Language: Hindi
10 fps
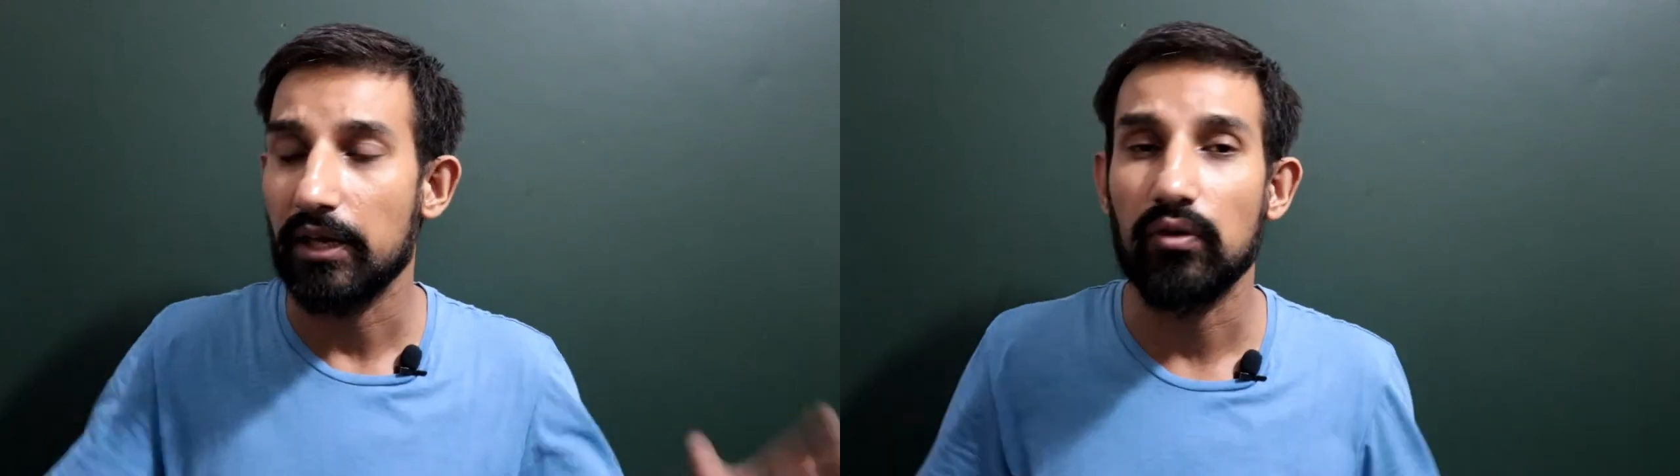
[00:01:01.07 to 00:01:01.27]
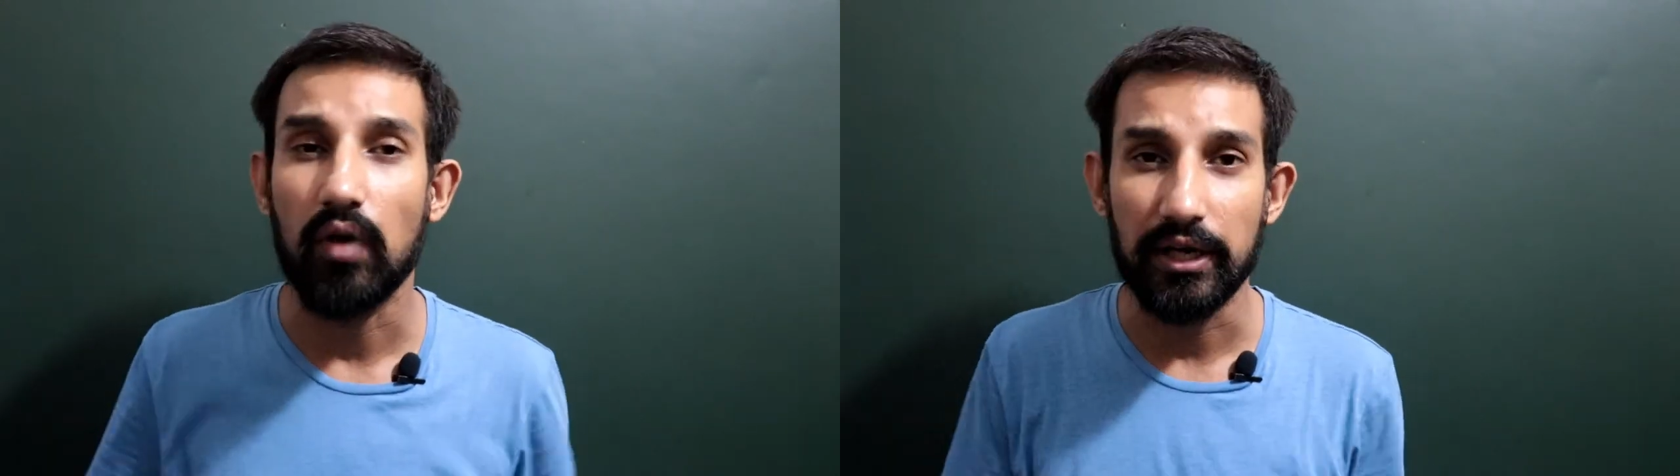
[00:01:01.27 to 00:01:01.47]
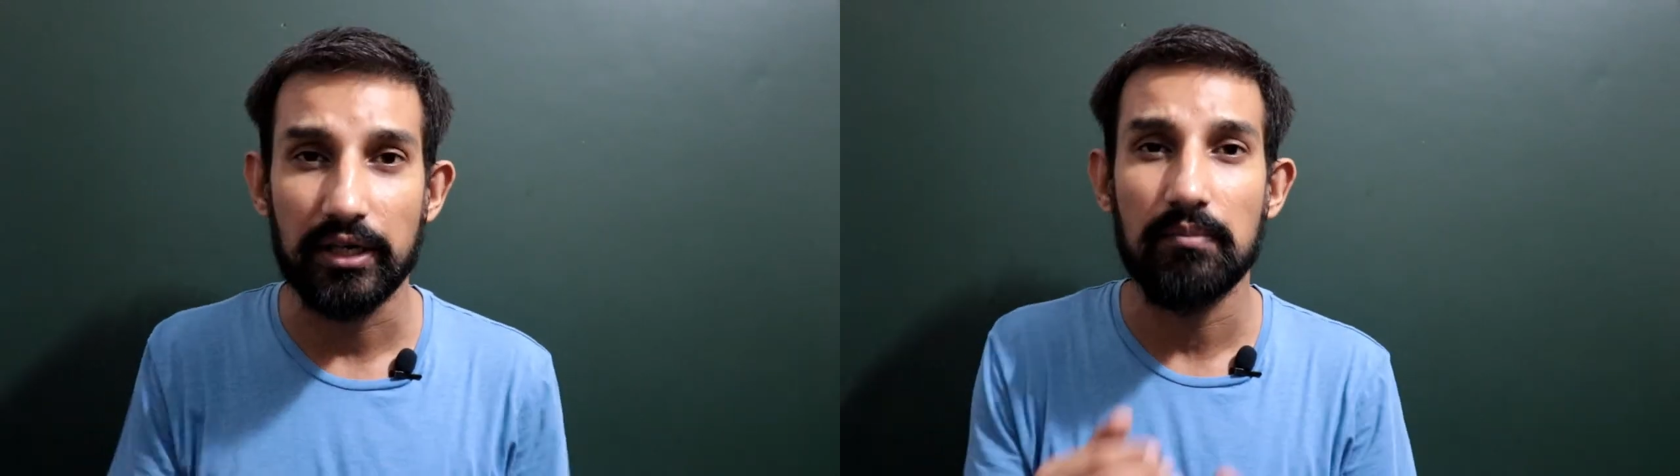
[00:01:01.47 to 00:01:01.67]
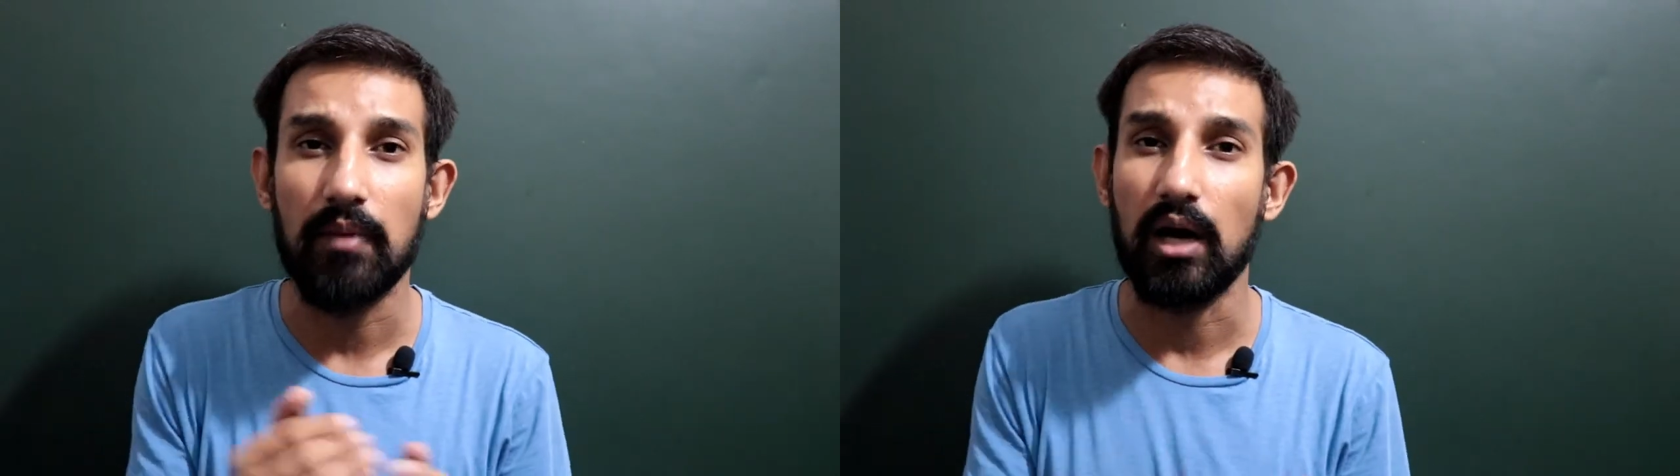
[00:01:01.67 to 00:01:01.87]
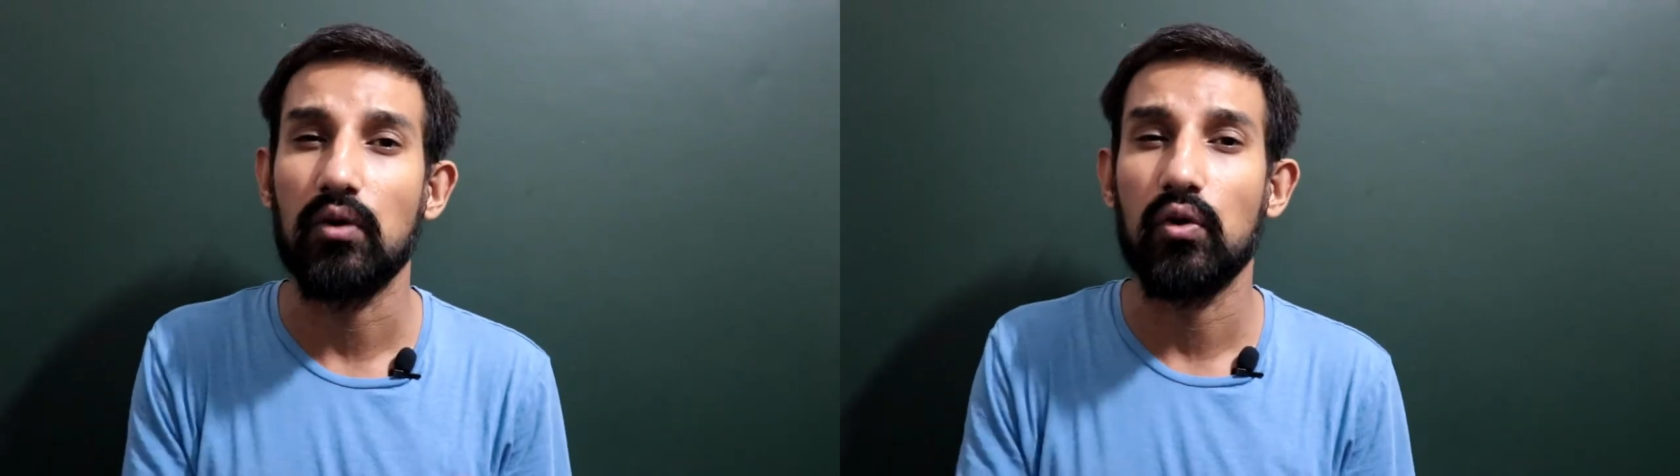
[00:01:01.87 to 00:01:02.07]
इंक्वायरी की
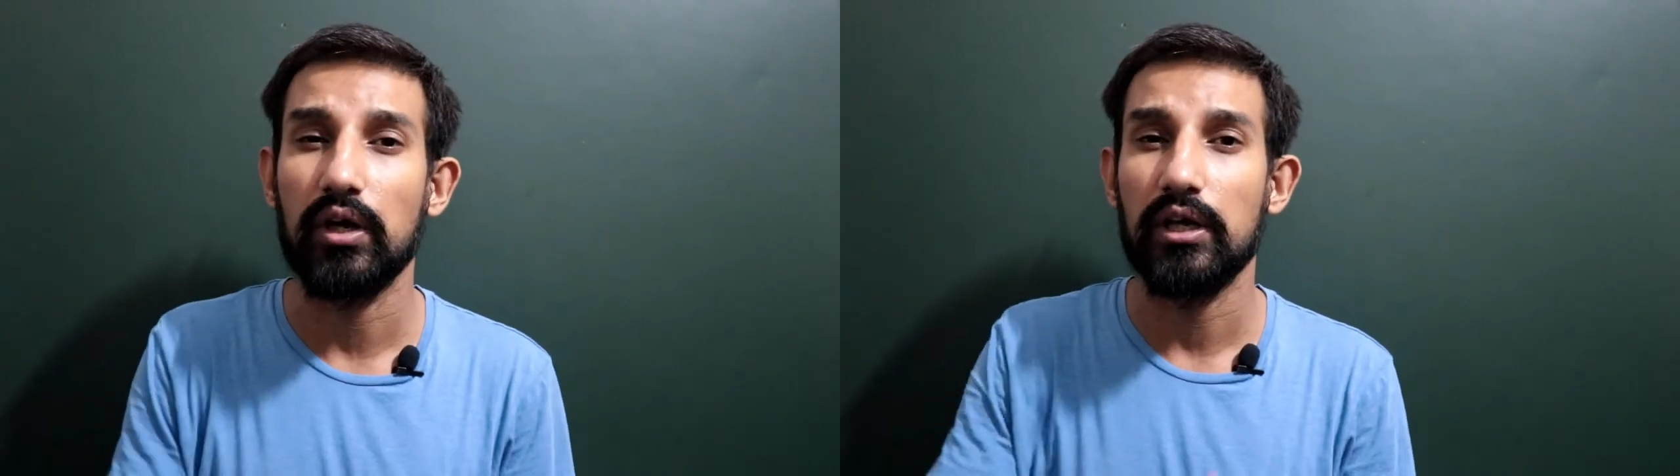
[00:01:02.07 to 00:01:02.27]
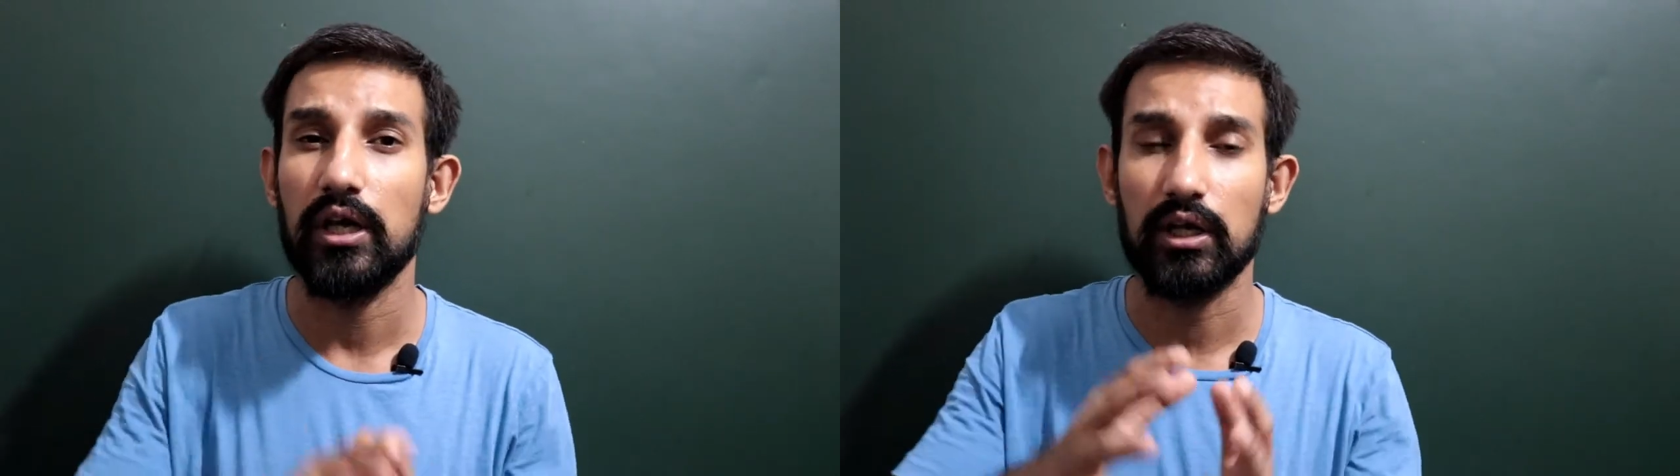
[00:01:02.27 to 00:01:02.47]
मांग हो रही